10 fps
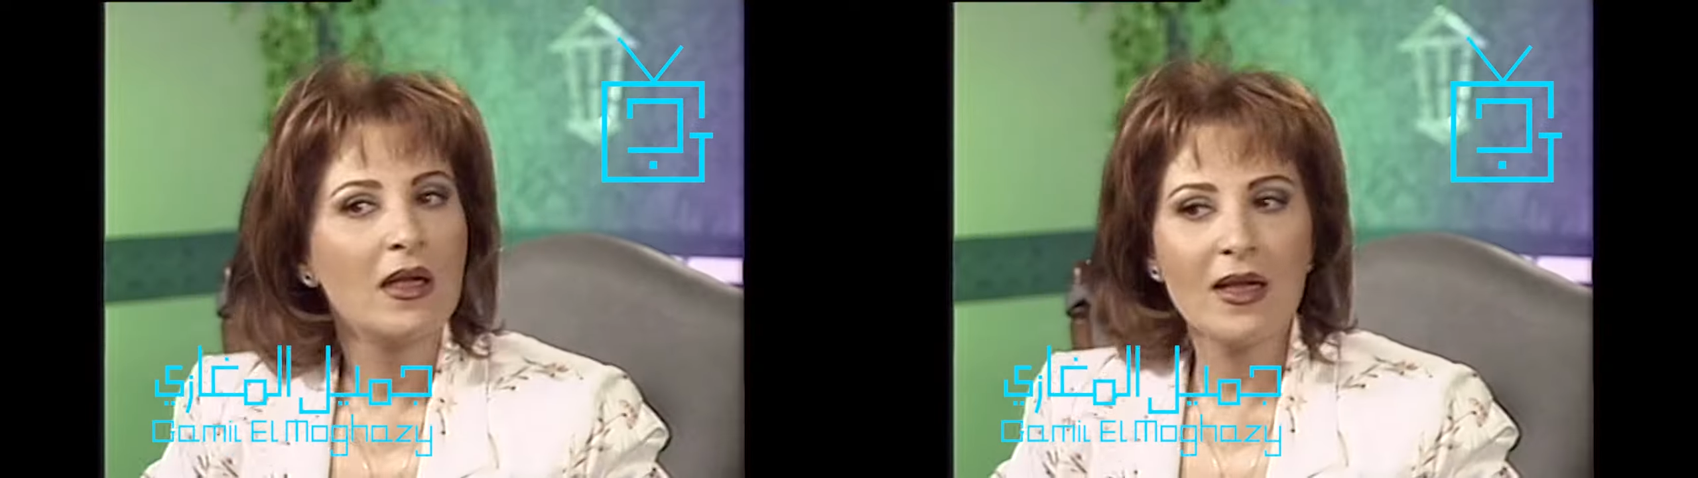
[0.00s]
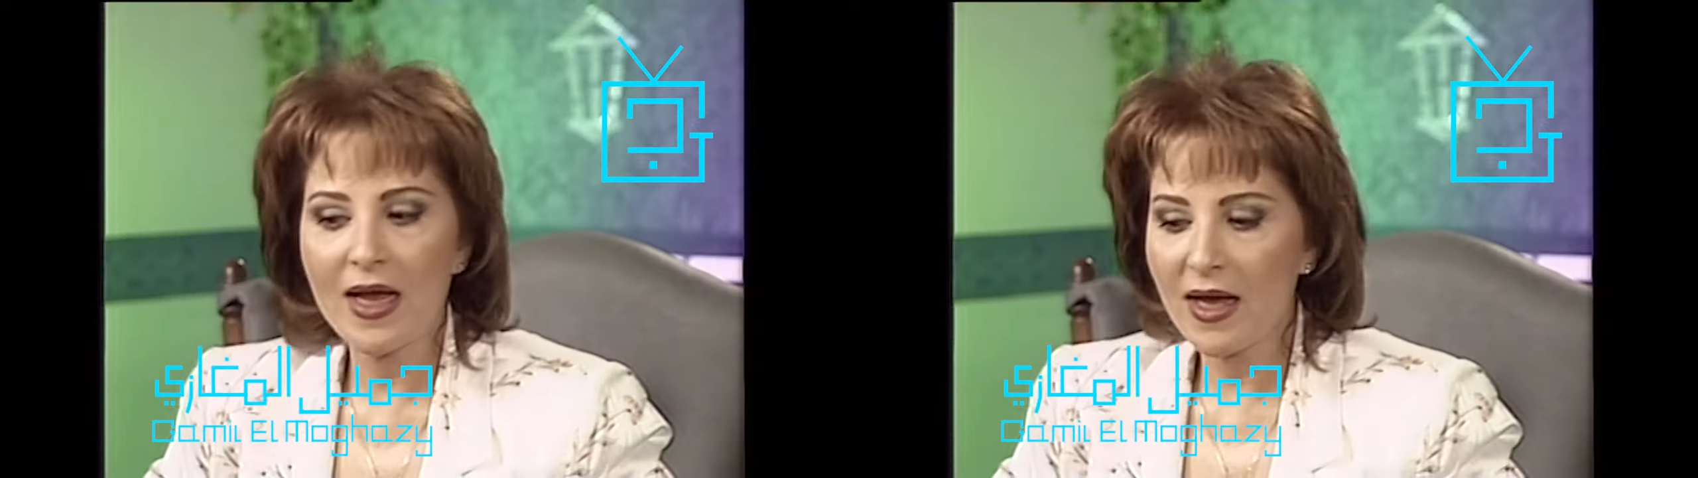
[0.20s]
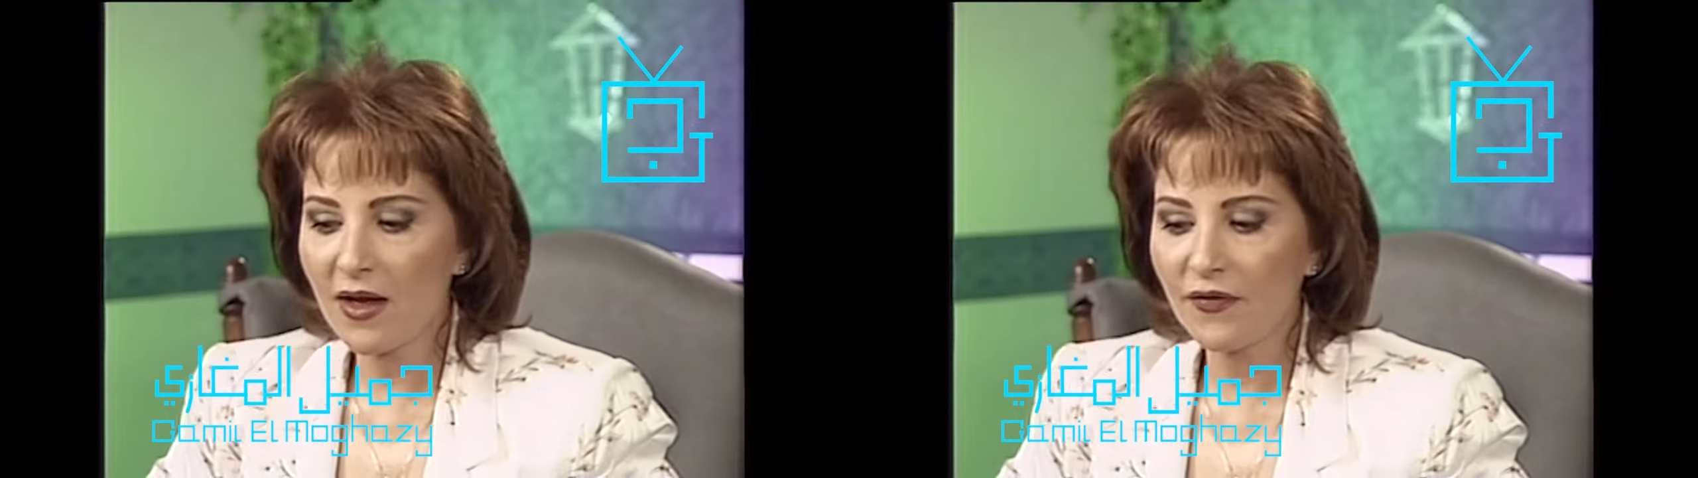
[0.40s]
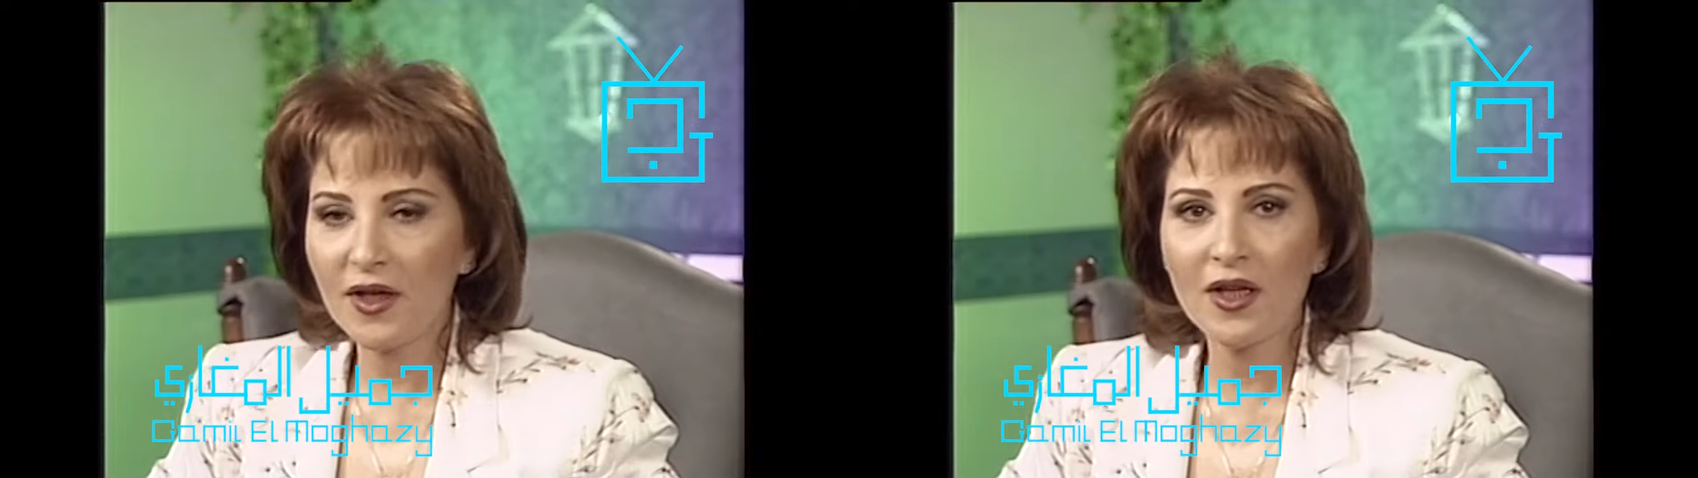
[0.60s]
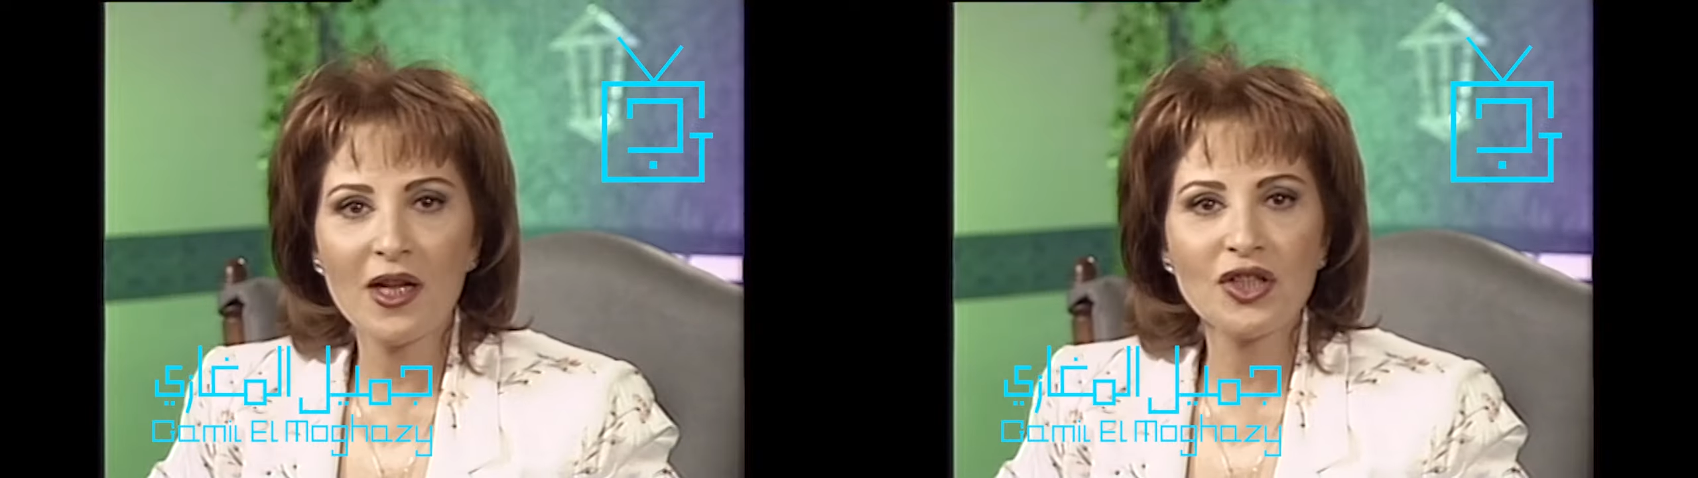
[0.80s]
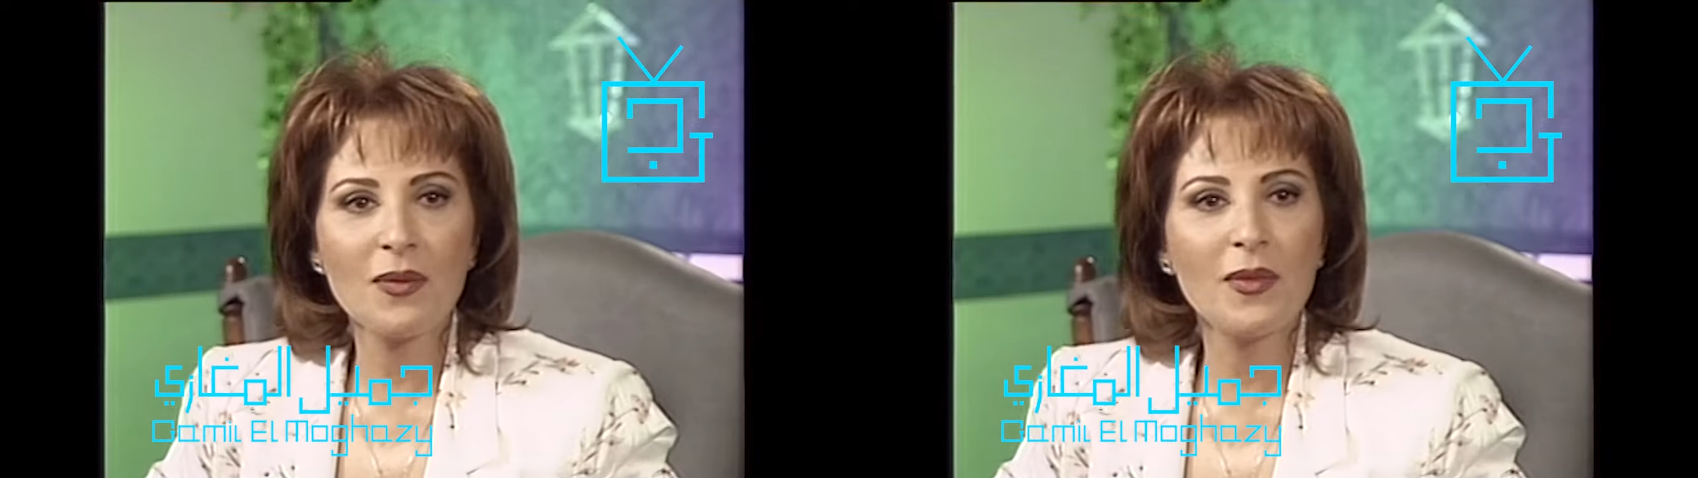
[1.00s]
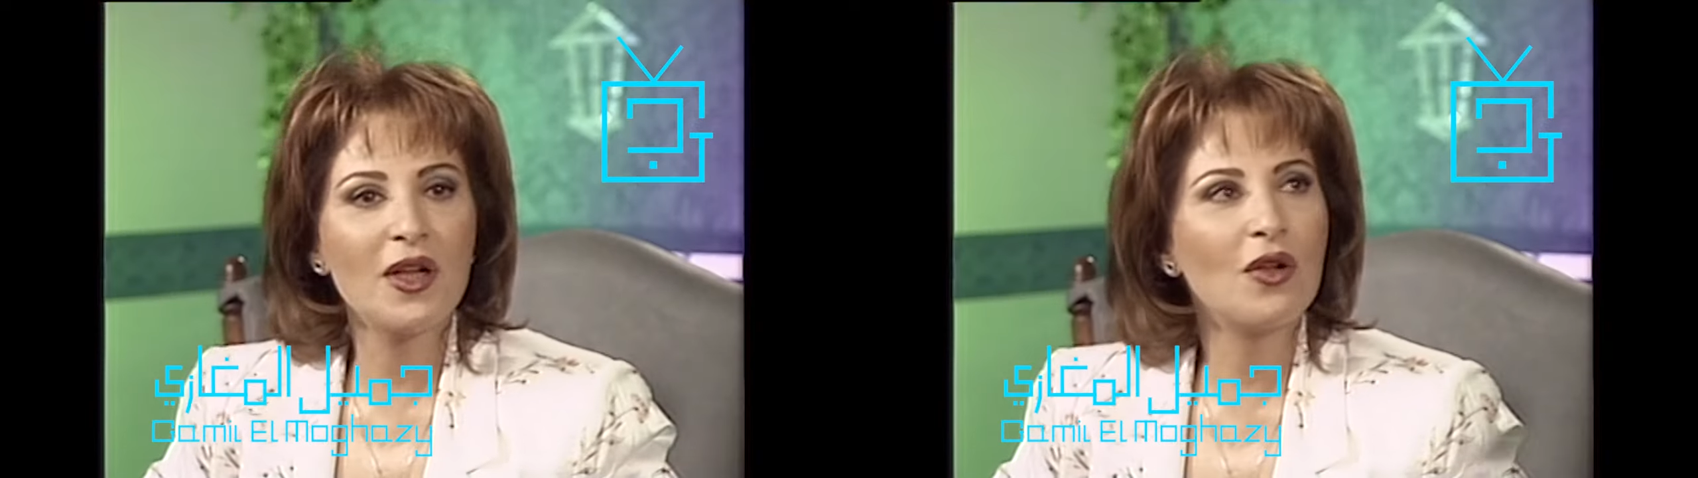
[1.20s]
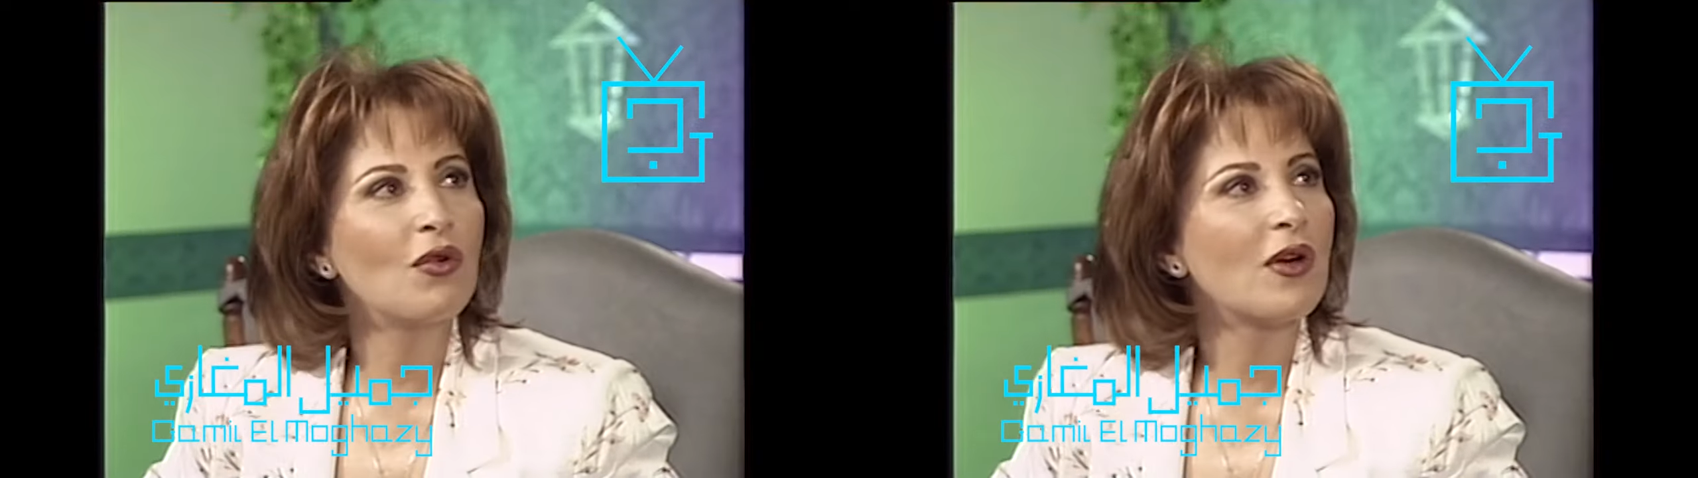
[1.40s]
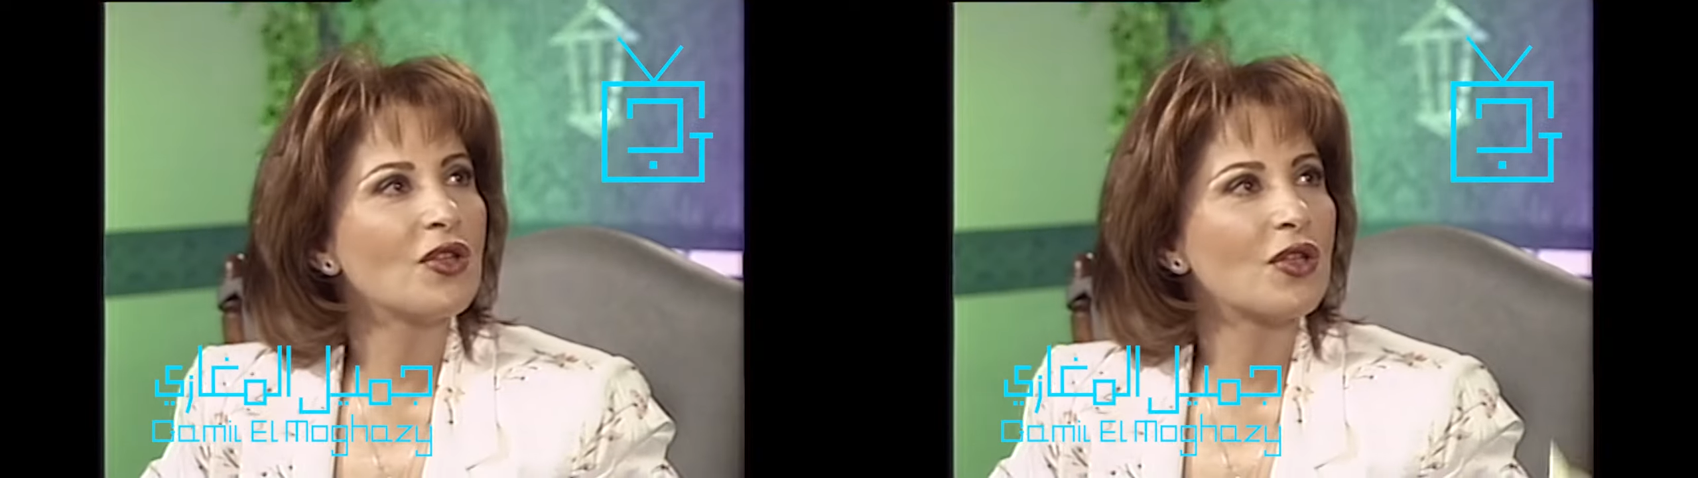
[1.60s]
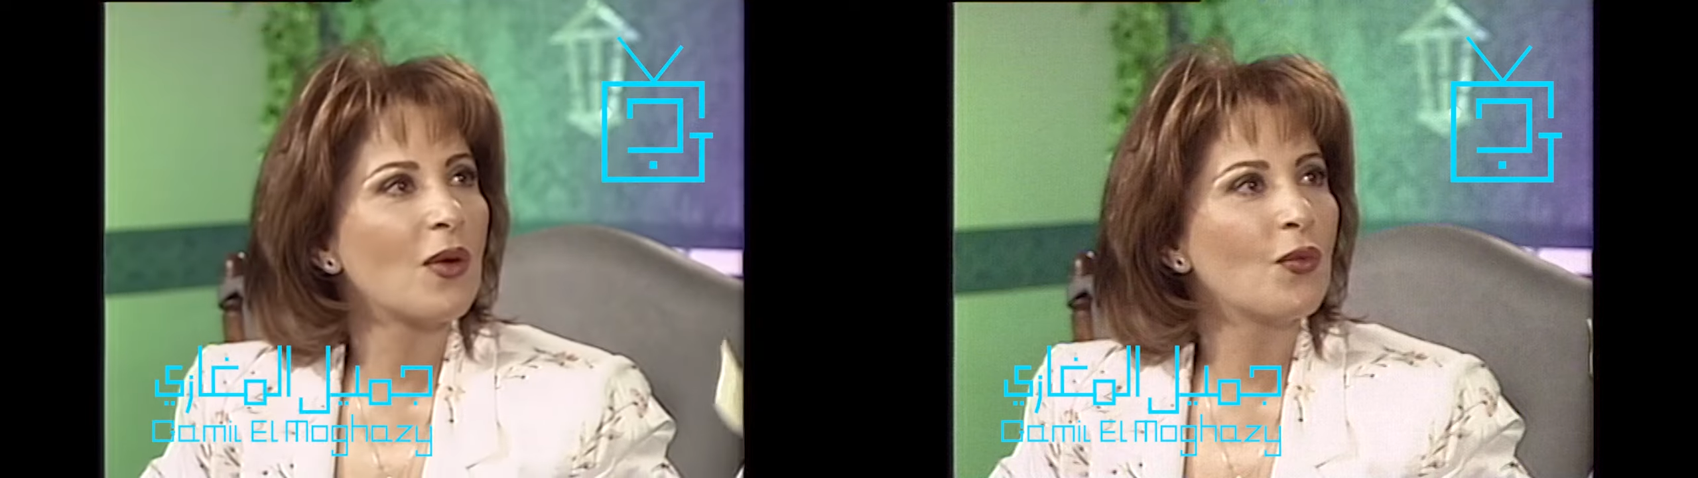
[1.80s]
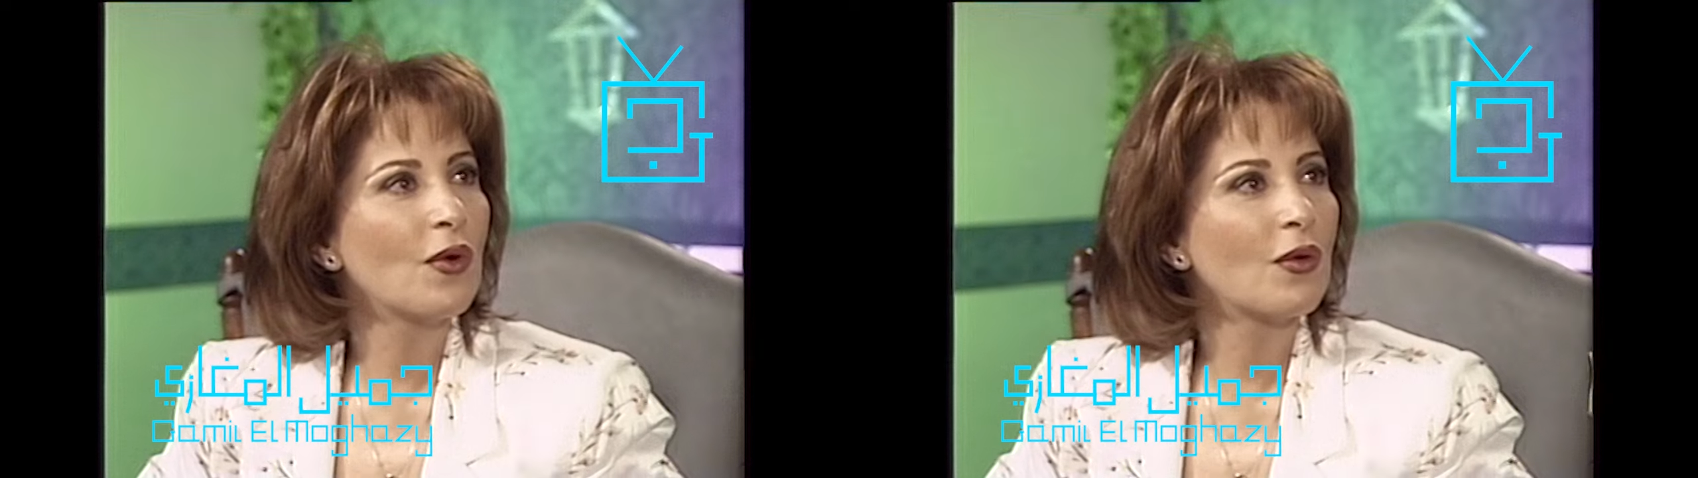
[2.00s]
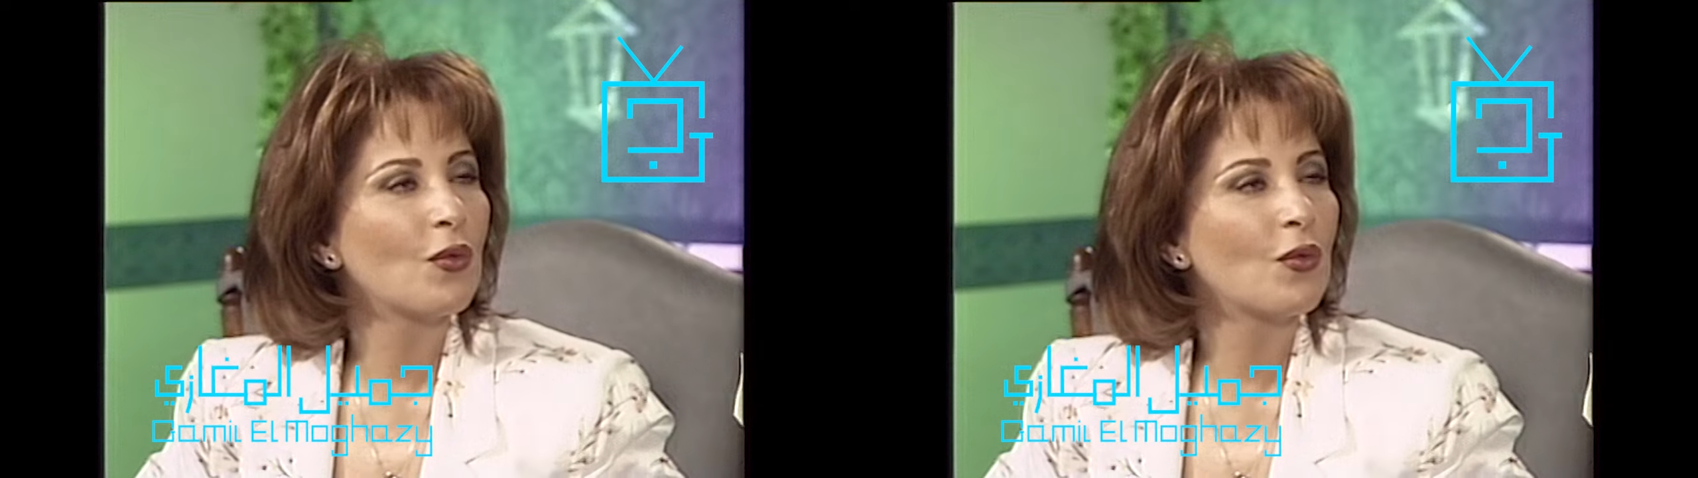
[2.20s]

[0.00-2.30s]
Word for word: لا انا افتكر عشان منين هو راج كابور